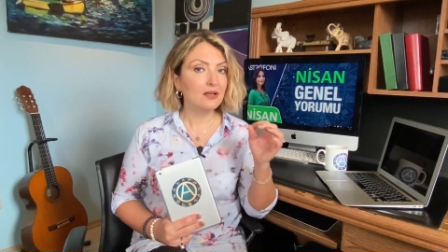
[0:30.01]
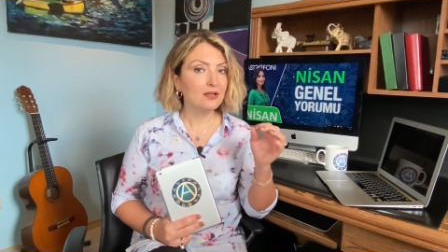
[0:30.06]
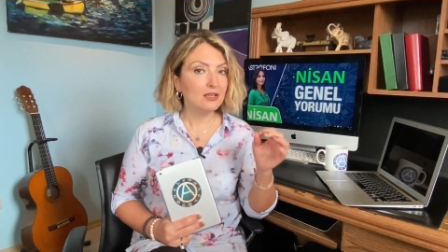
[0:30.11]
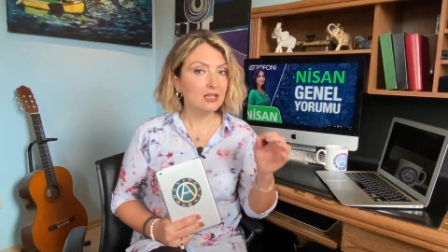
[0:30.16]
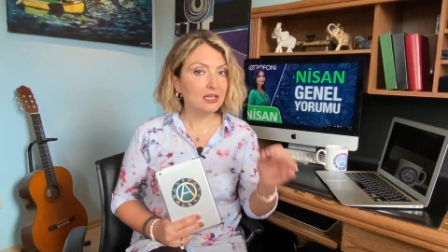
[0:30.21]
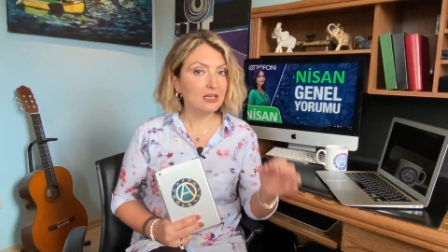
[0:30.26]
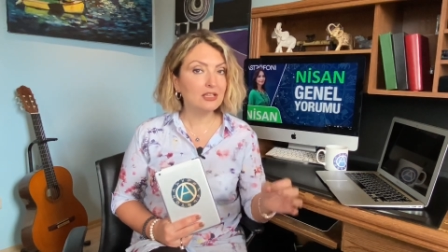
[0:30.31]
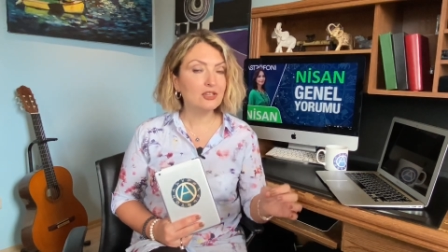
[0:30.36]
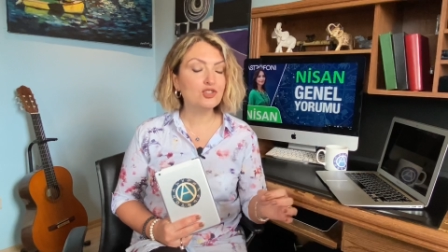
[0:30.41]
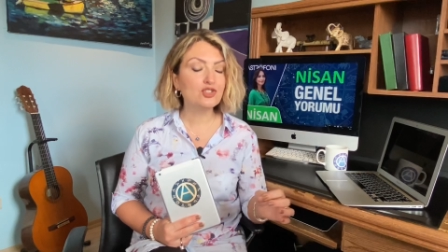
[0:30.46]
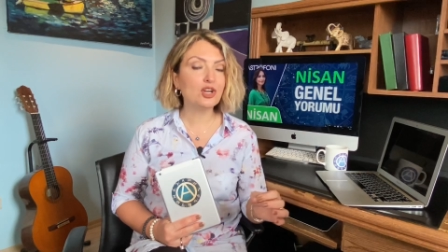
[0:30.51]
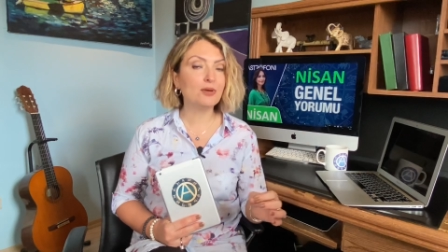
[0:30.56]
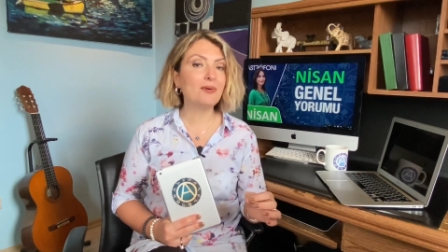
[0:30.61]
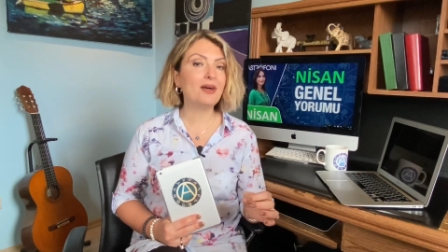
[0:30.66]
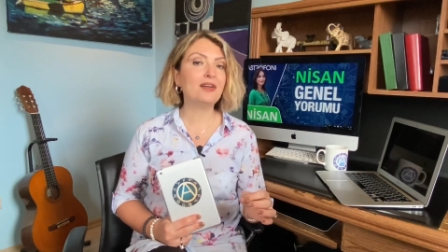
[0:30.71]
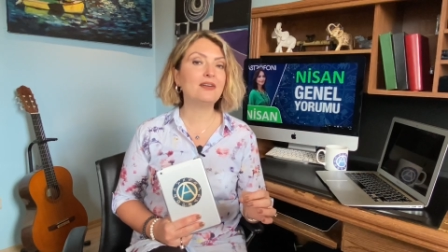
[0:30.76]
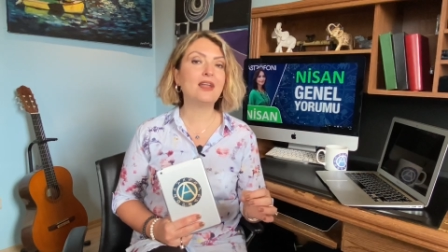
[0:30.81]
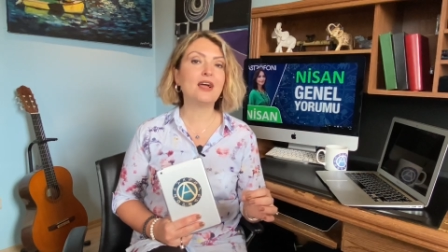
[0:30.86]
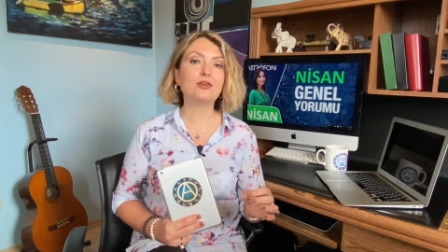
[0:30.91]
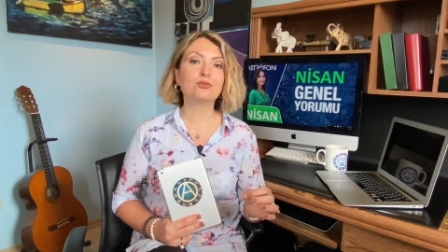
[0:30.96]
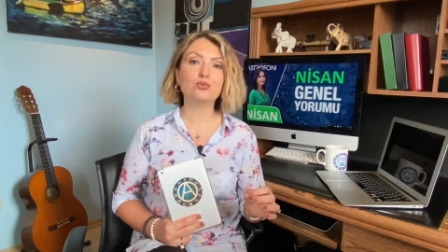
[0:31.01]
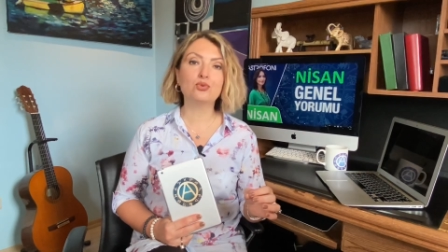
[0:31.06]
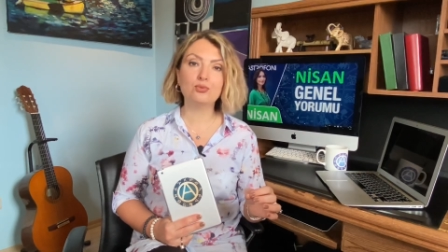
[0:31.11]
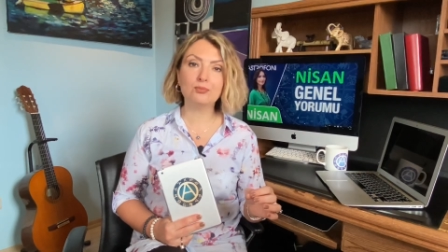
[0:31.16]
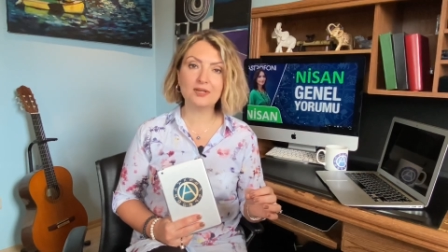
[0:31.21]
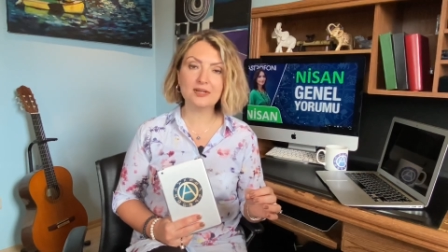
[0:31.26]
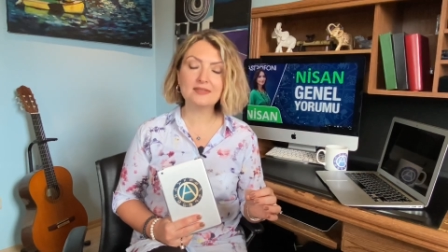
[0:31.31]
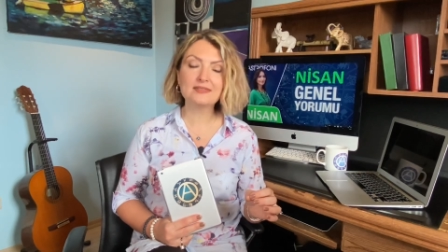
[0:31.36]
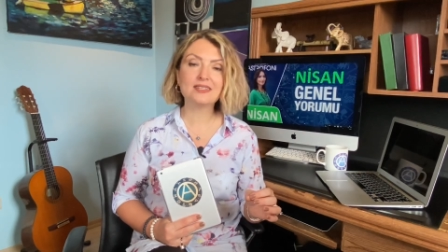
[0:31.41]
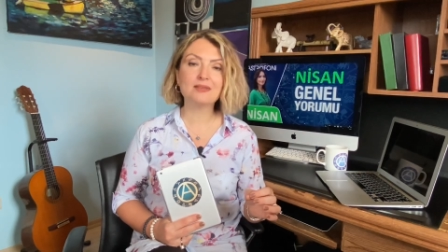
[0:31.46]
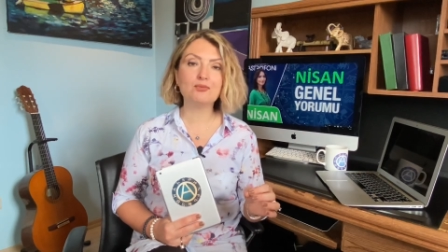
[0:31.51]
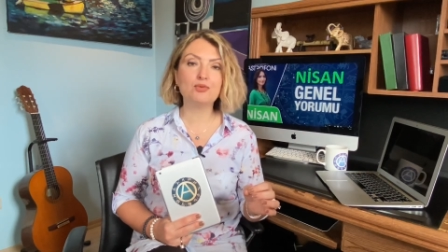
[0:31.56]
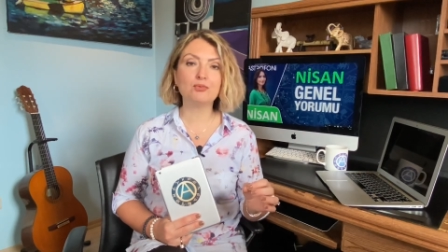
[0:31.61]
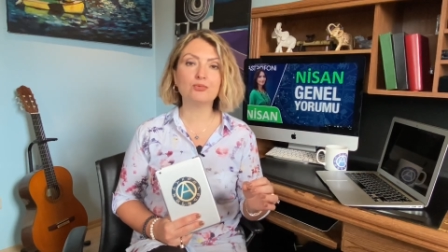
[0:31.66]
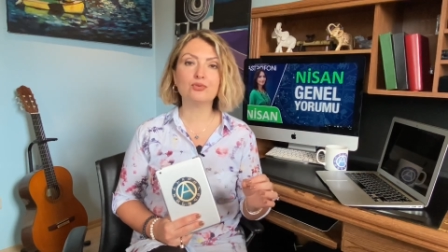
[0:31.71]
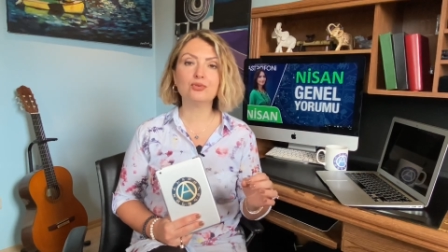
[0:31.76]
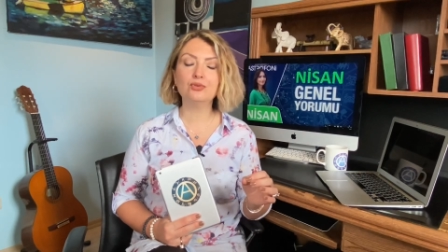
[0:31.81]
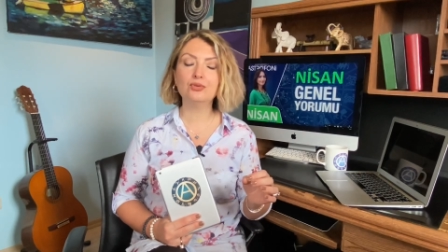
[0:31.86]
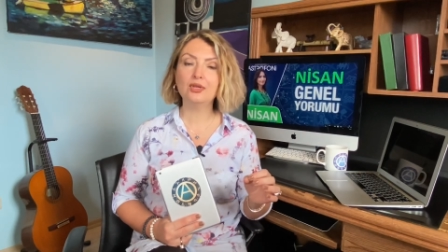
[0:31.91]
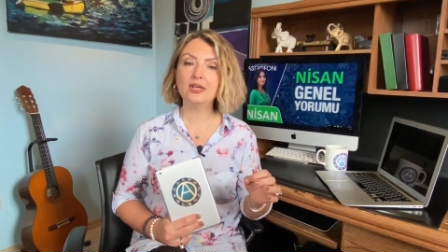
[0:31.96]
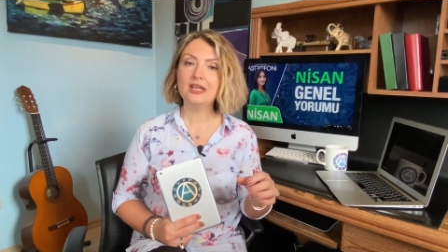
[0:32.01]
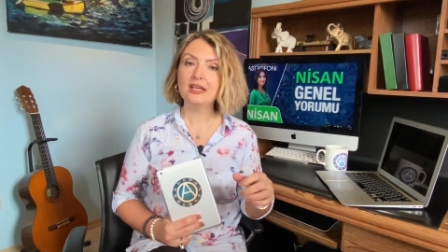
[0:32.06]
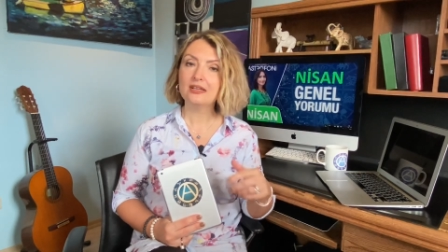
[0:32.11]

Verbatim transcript: ilginç haberler duymanız da mümkün.